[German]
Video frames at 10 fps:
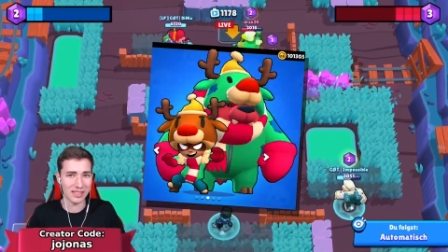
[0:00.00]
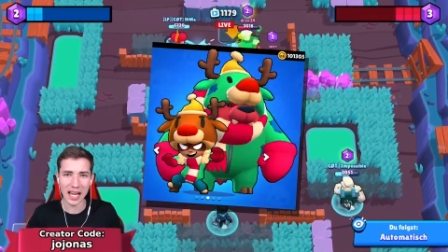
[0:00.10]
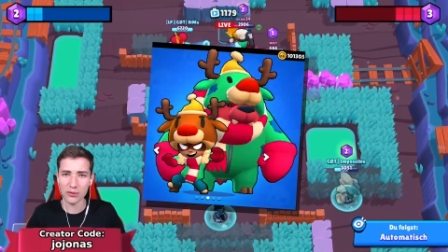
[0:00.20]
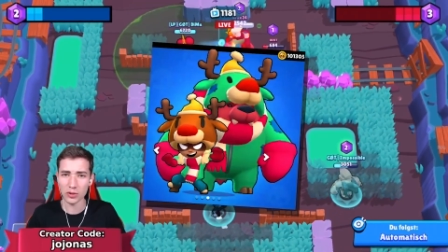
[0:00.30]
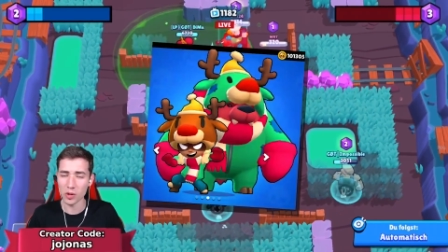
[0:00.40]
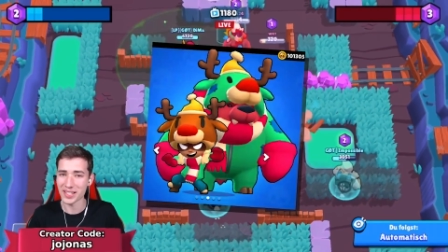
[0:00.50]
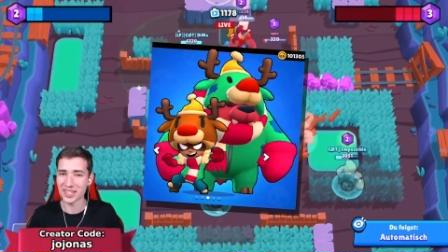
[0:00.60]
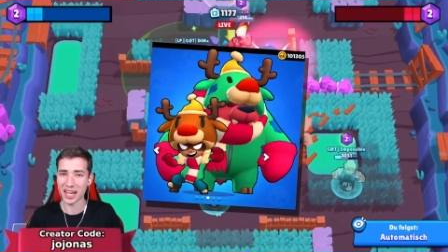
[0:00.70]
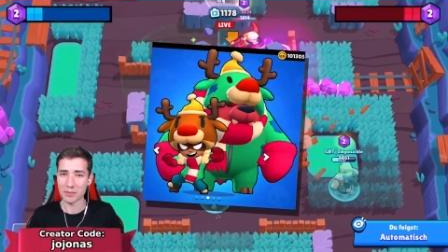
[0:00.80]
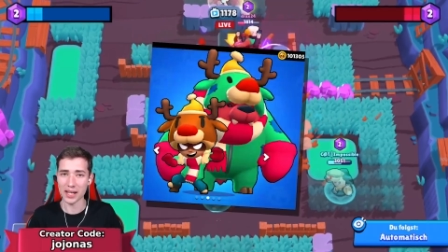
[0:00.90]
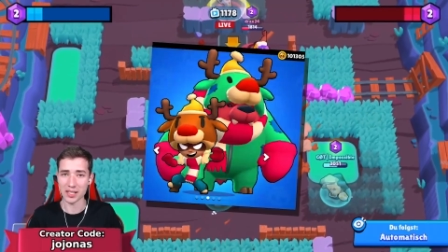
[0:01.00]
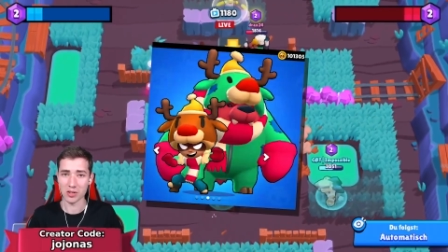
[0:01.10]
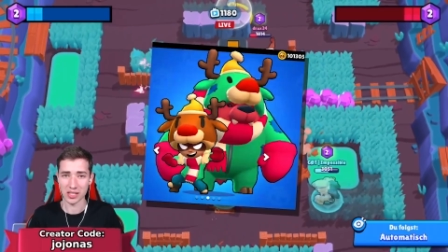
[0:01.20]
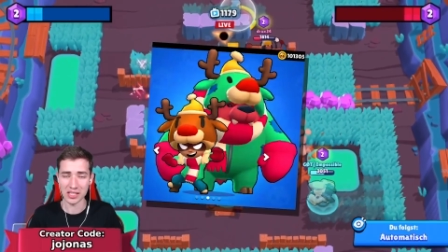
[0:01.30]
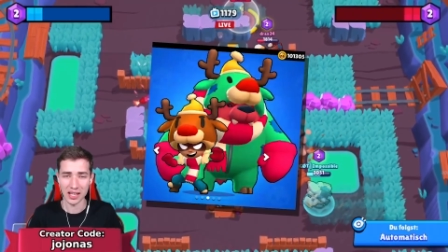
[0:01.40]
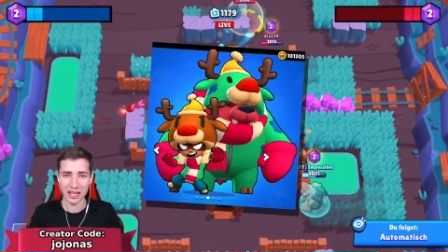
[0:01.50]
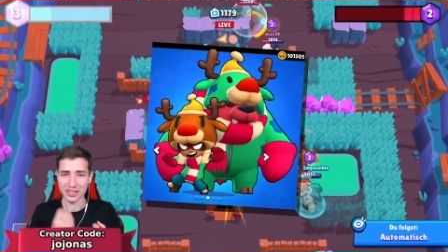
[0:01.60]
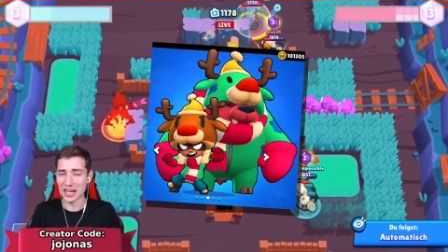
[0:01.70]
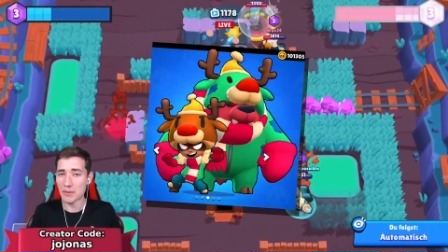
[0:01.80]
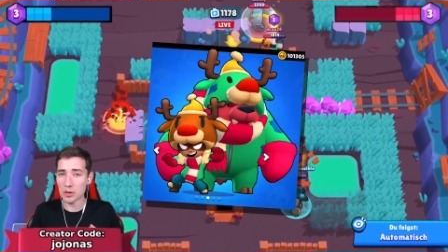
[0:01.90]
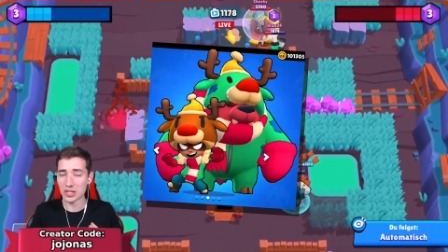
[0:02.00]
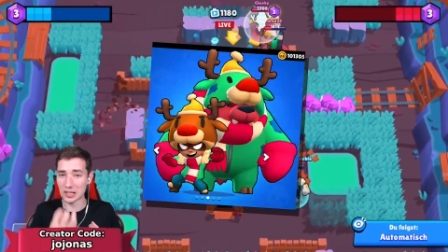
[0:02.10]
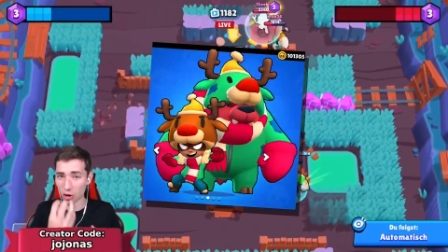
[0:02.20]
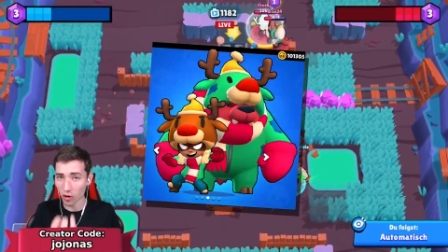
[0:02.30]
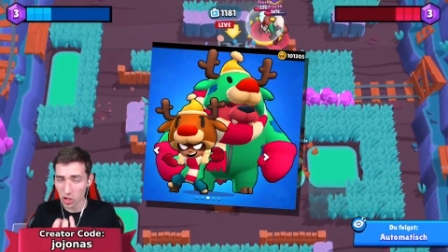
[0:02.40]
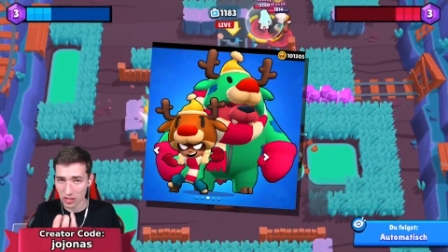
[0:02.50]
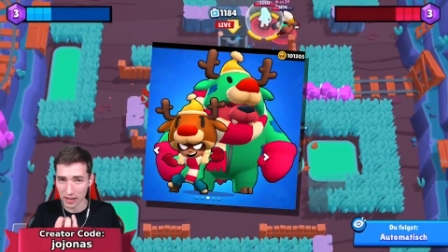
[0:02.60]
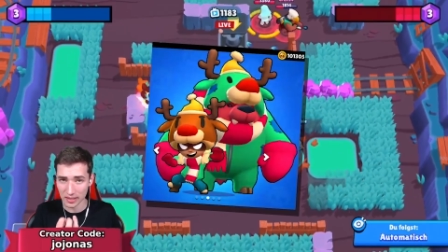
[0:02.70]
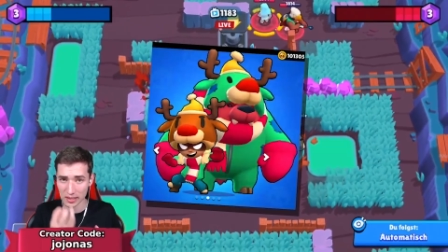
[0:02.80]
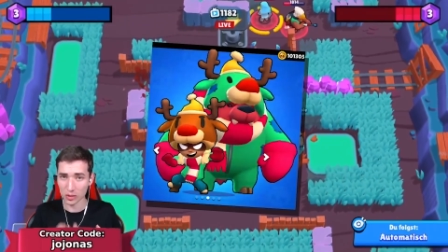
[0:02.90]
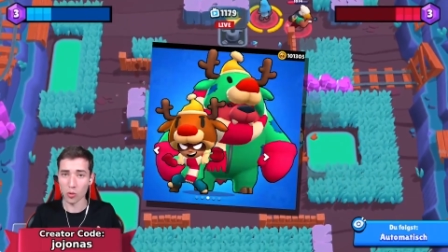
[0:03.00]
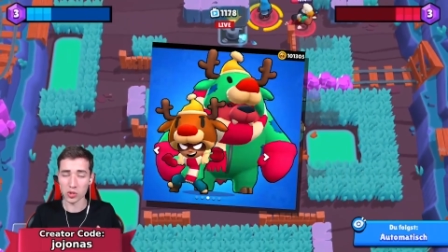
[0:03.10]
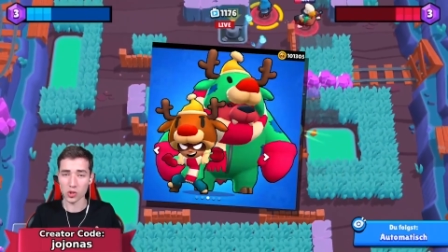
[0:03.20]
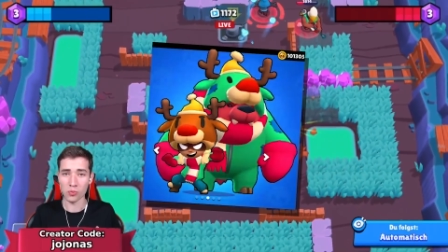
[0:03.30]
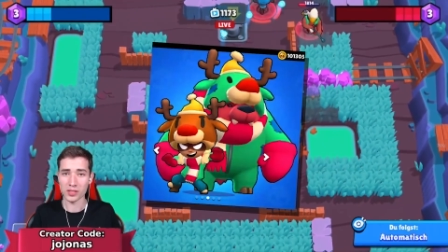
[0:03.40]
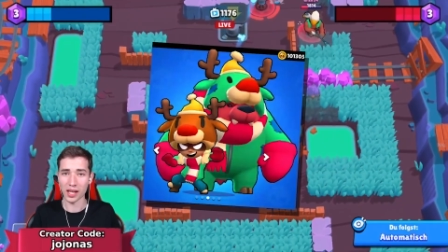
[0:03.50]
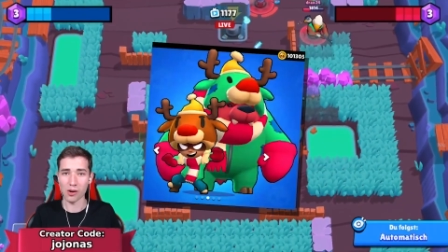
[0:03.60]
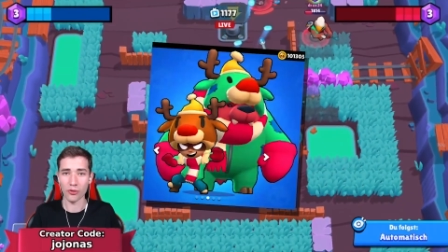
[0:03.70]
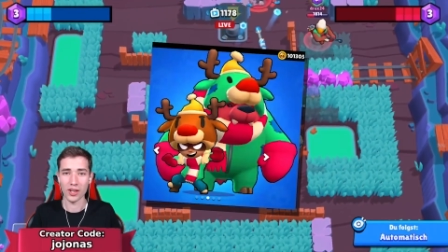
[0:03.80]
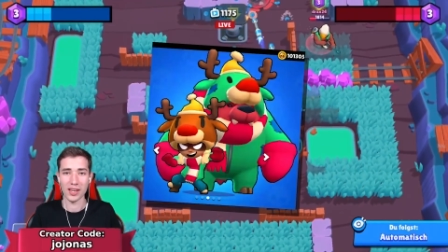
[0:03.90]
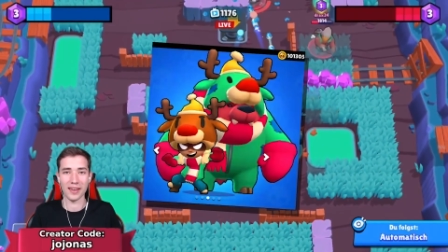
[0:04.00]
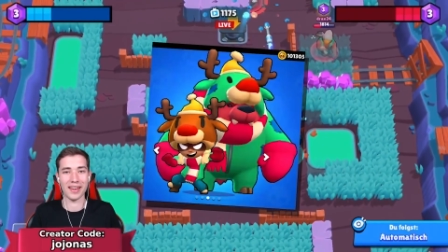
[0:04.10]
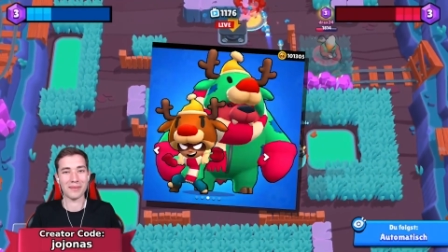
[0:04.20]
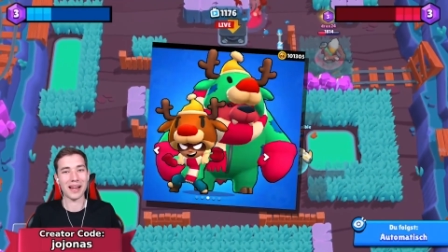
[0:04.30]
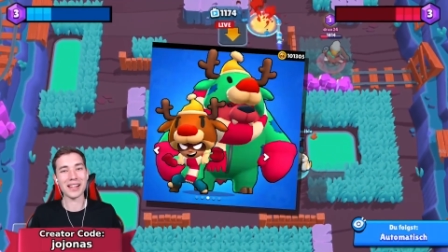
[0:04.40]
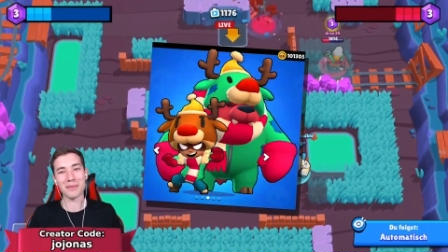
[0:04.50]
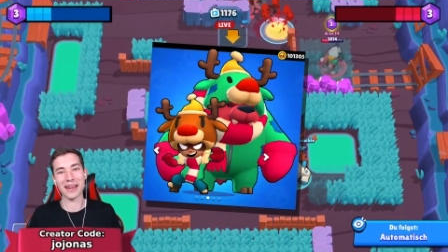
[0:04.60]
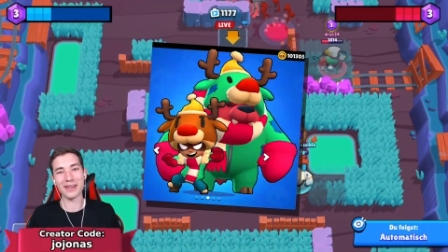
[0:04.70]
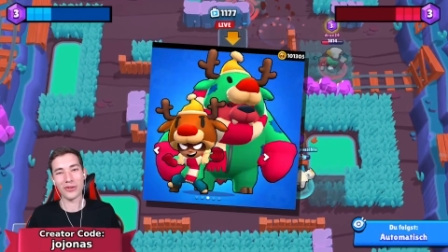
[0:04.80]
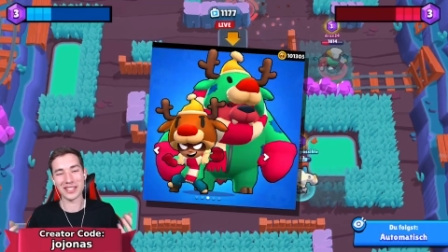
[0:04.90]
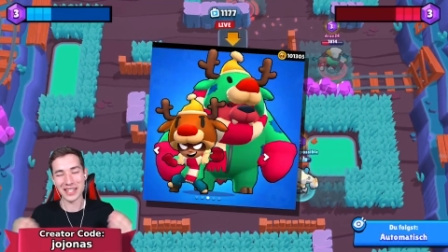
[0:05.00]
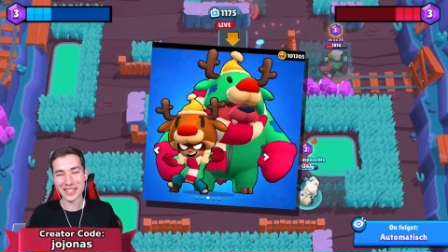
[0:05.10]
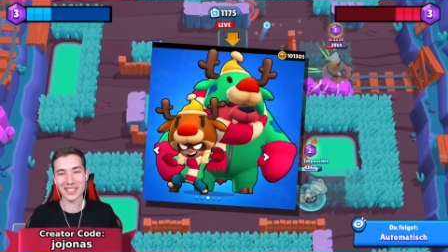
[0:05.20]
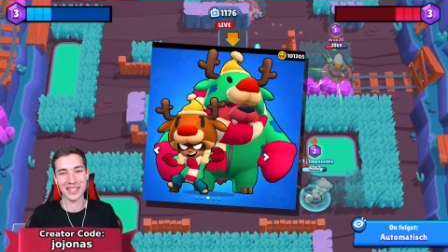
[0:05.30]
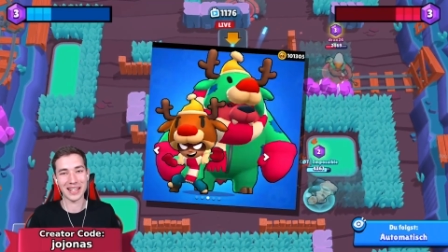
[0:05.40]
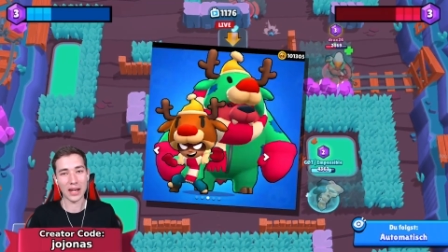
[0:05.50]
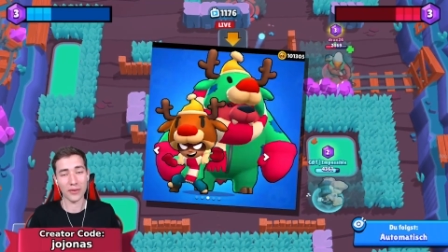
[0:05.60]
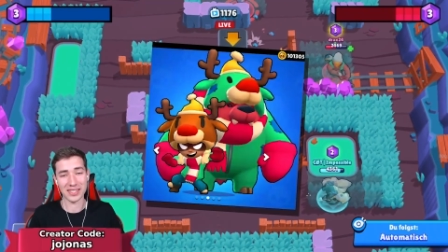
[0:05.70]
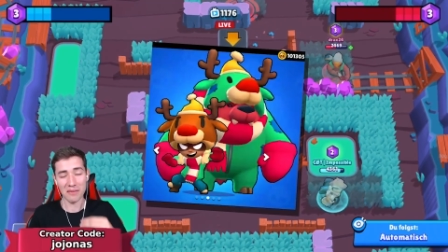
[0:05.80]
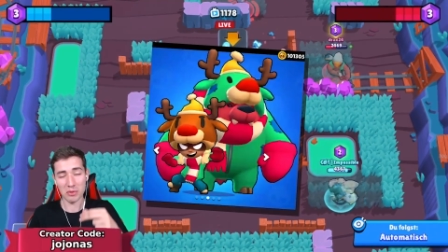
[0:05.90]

die einfach nur extrem nice aussieht. Dann eben auch diese Leuchtnase, diese rote obendrauf. Ähm, allgemein finde ich diesen Skin einfach sehr